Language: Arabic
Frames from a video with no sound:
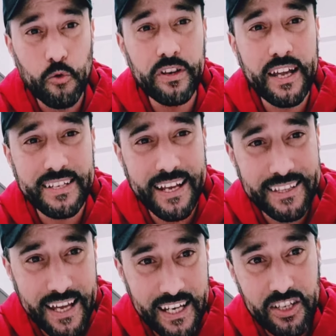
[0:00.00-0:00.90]
والناس
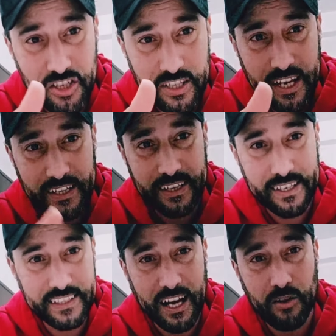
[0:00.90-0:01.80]
كذلك الجداد
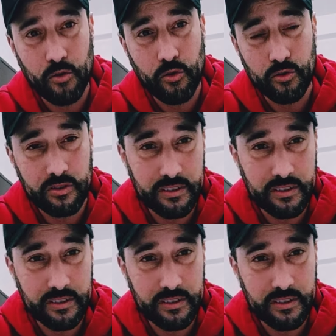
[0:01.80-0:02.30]
اللي دخلوا